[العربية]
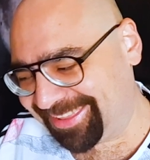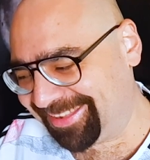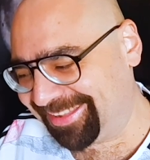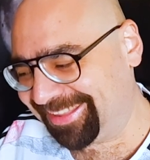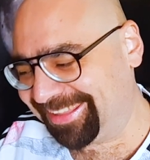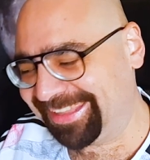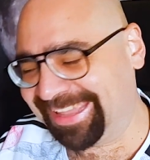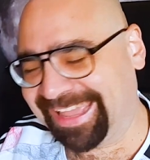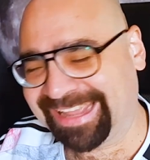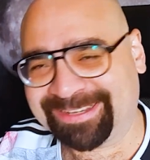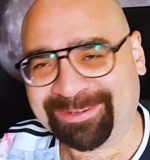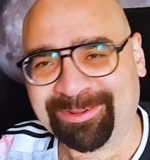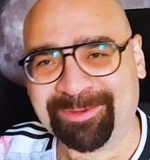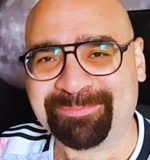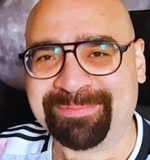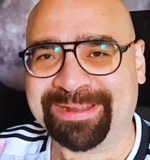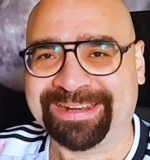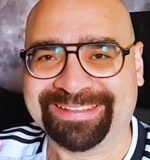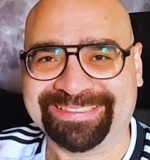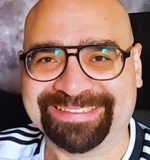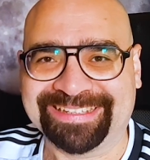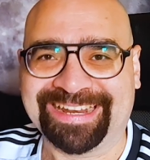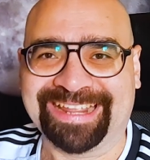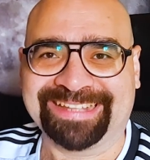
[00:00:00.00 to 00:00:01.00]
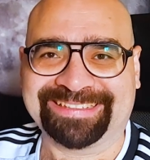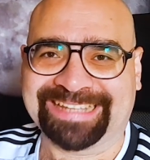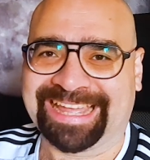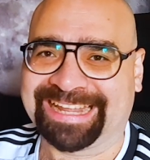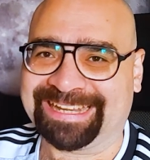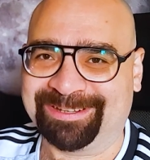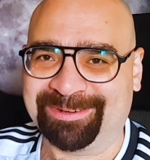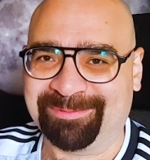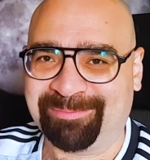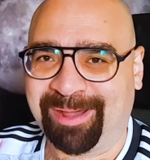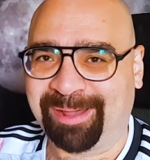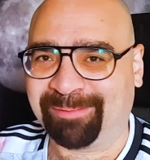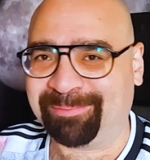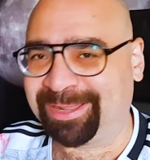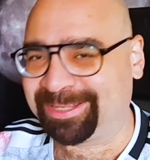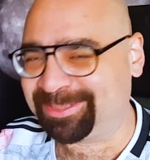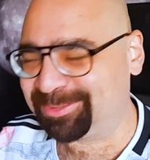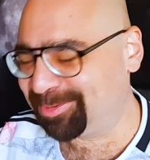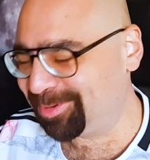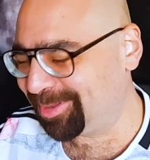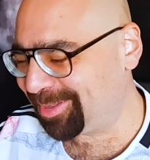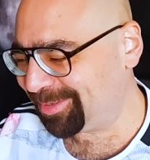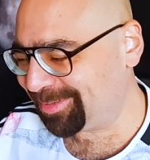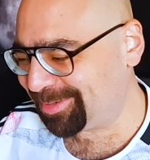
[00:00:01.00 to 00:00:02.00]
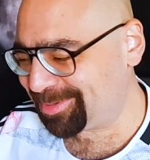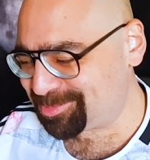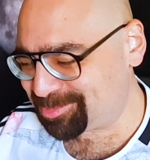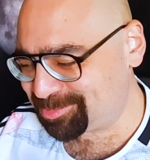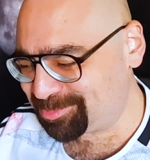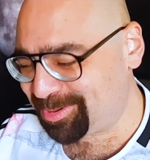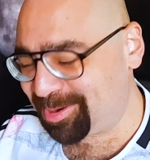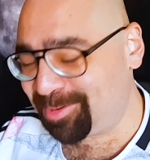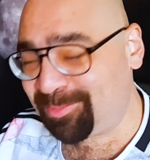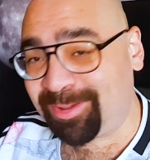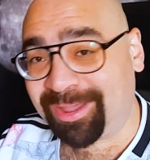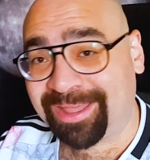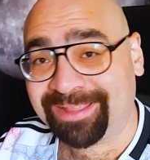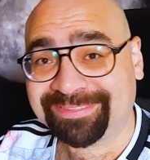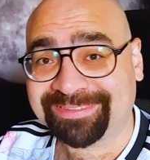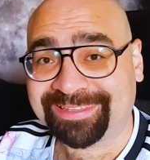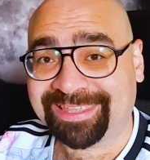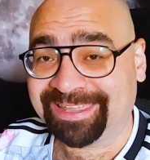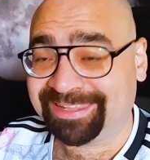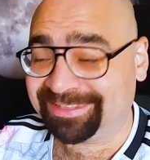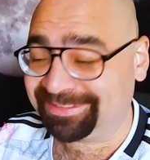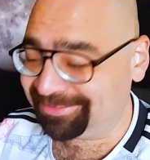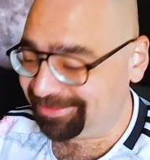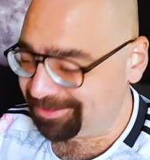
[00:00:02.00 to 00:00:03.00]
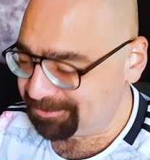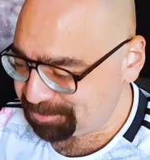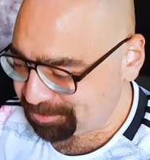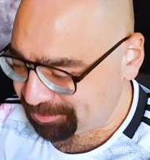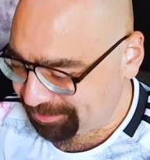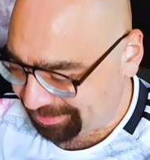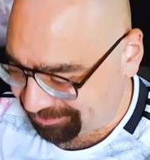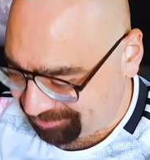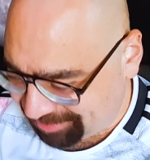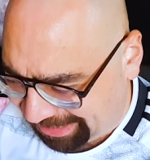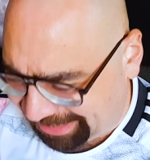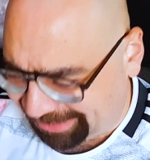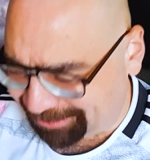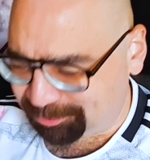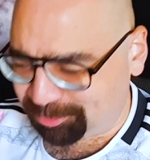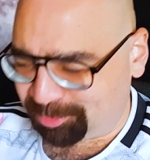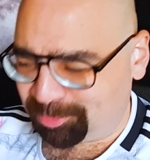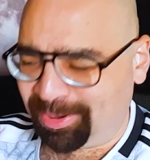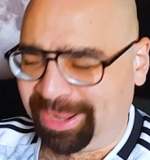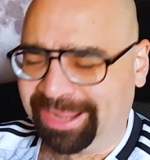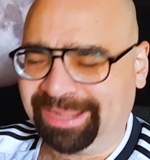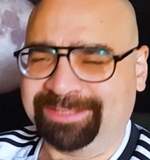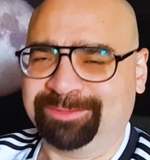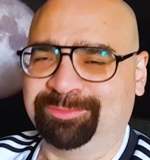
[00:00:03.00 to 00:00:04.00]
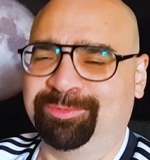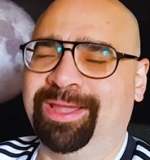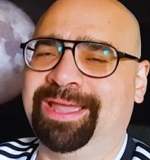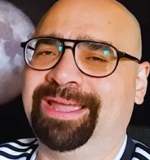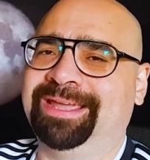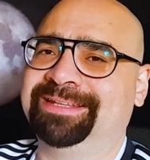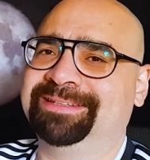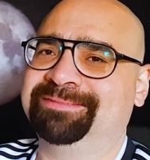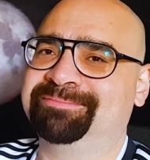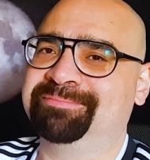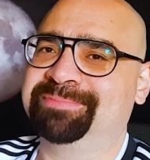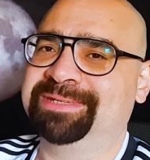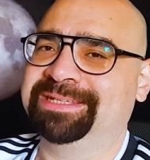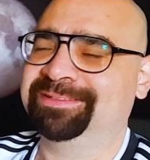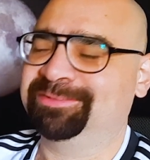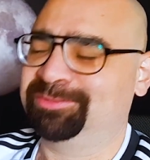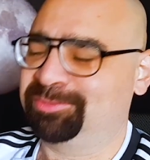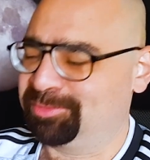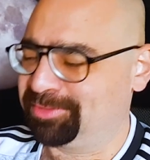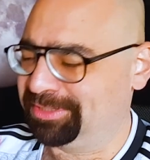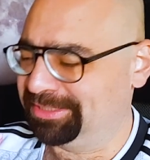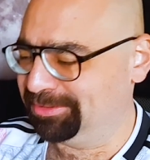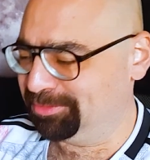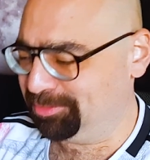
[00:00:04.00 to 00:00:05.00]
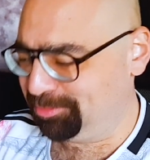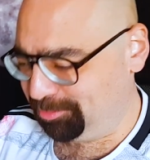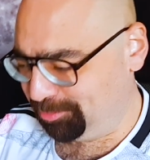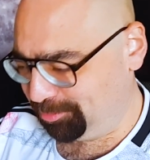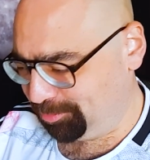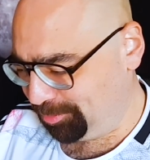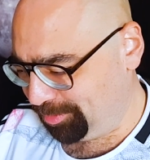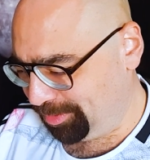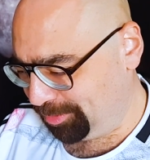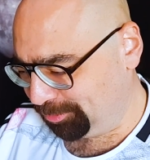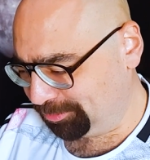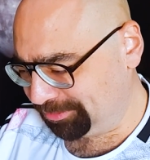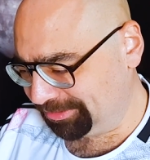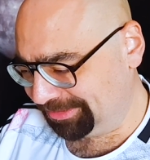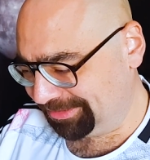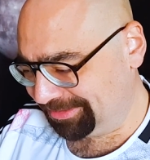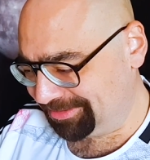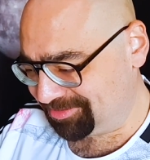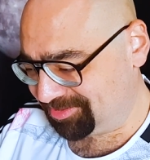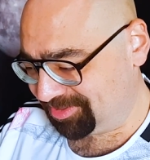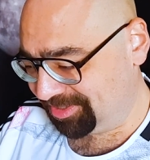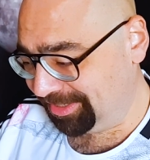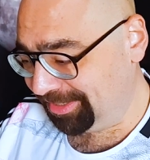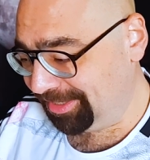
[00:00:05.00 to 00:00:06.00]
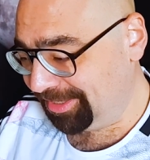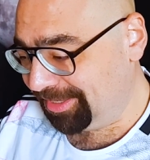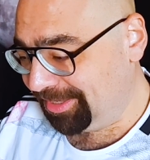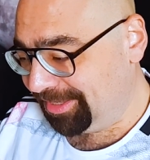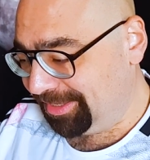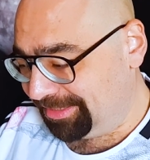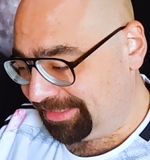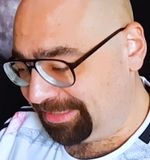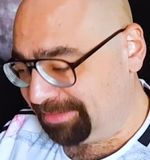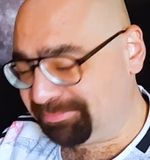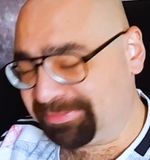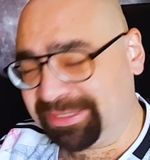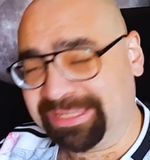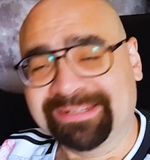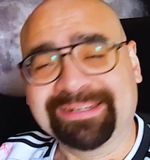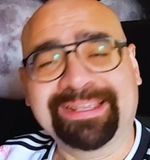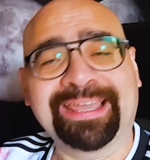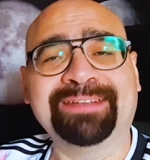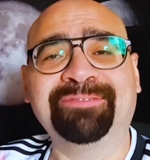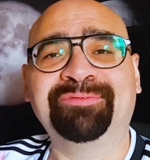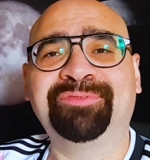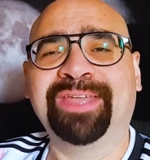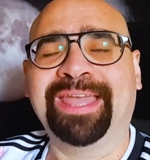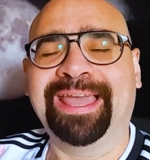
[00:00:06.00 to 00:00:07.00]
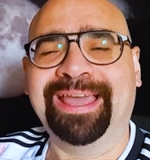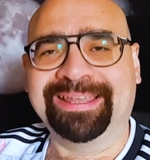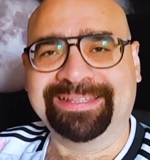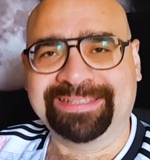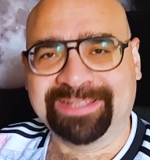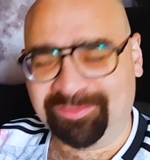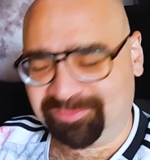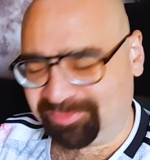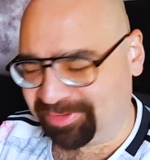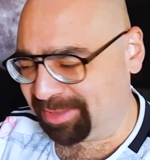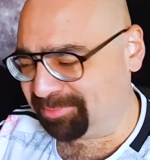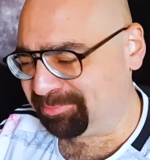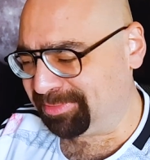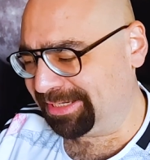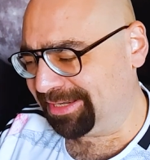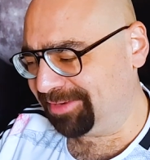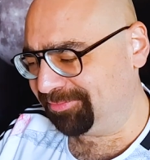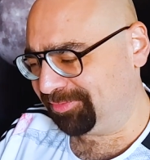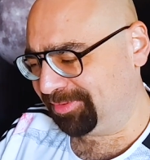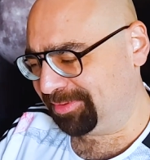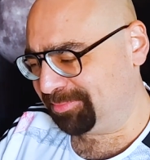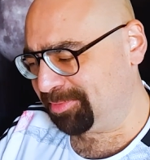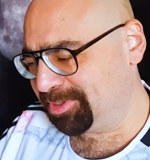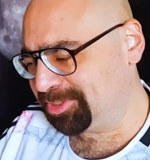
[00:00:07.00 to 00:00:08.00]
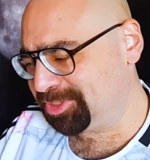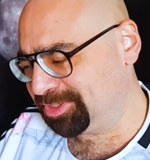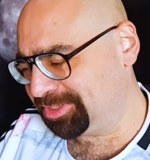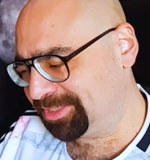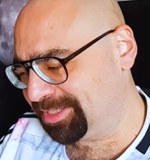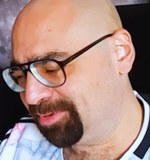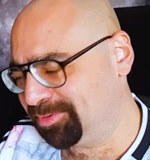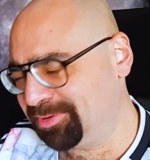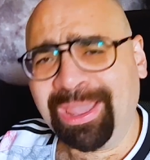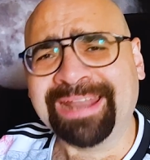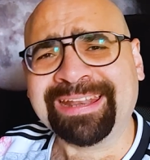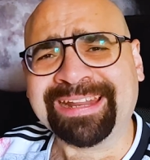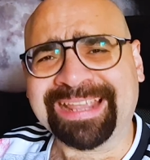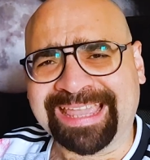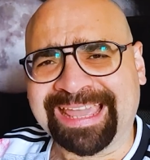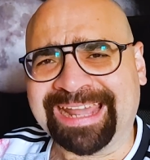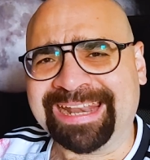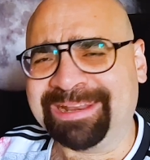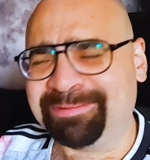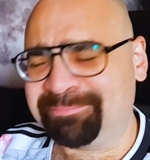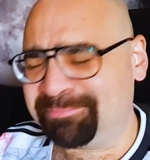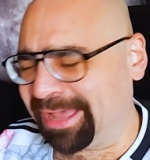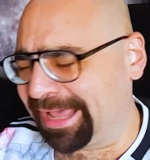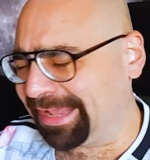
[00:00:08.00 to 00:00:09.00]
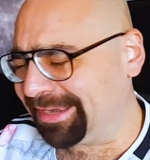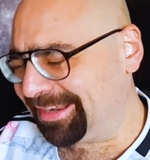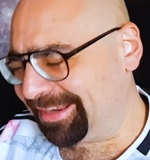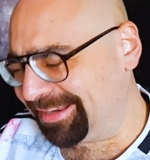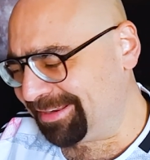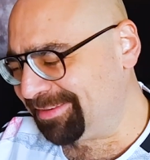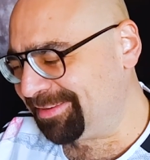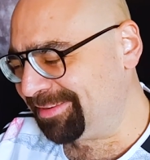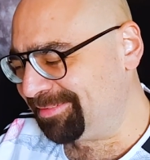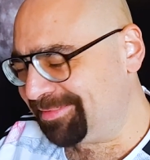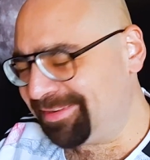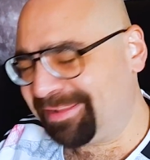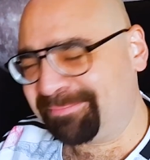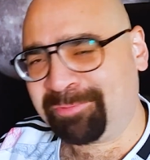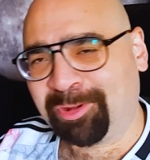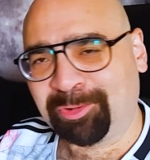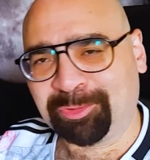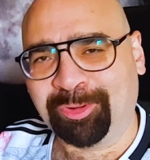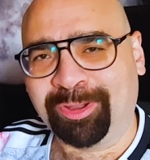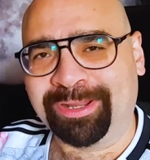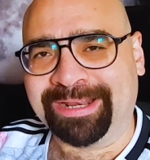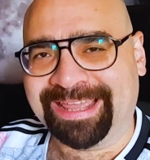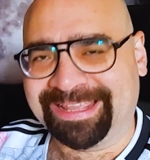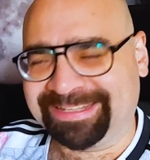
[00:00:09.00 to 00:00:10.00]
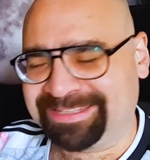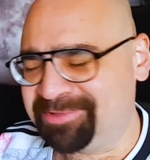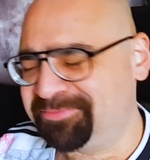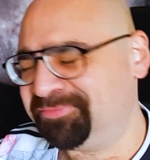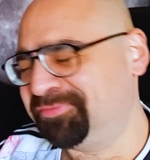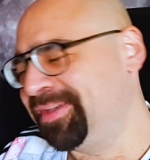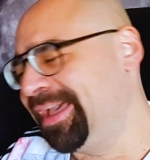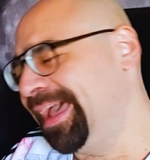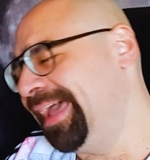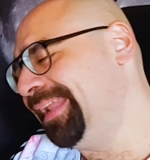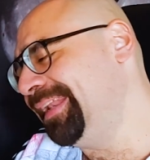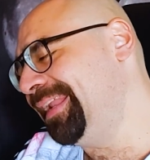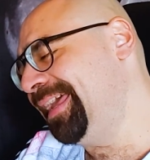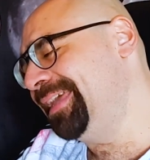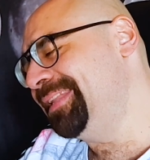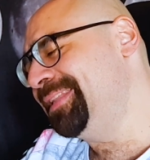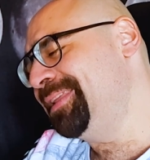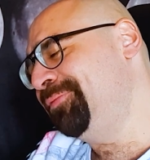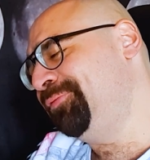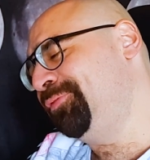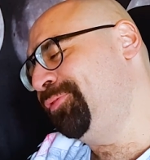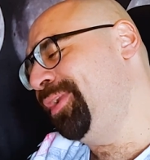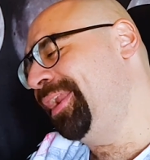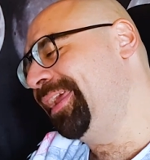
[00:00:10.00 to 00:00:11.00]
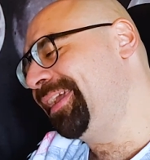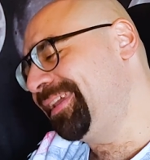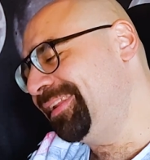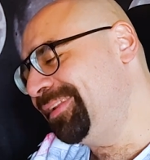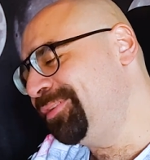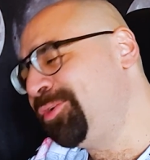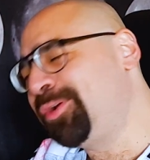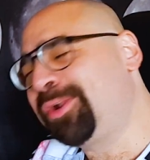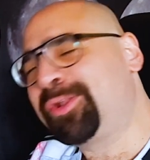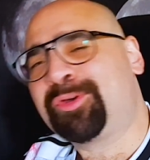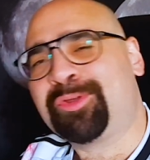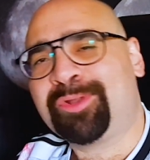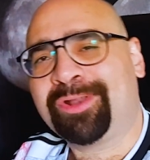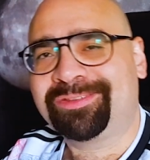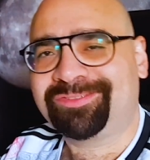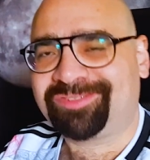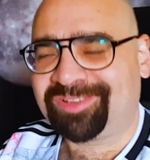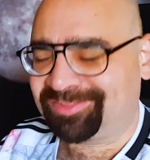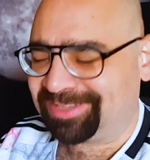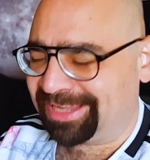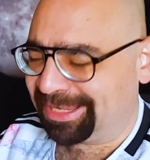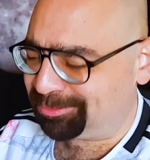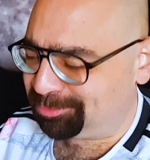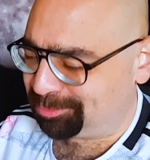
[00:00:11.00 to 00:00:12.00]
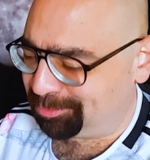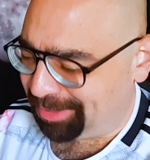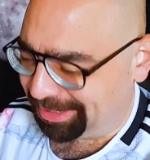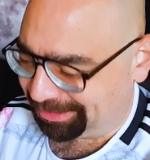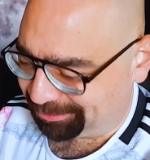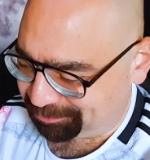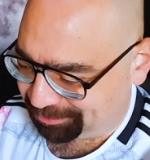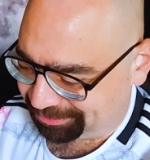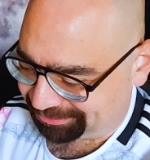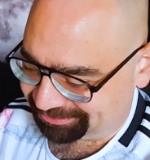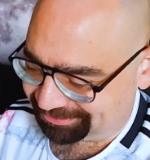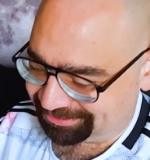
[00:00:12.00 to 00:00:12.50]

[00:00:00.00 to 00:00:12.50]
يعني هما الاثنين هيتعادلوا مع بعض ويخلصونا وقد كان تعادل واحد واحد بين تورينو واودينيزي يمكن كان في اهداف جميله في الماتش ده هنتكلم على موضوع الاهداف في احلى هدف ولكن هو الخلاصه تعادل واحد واحد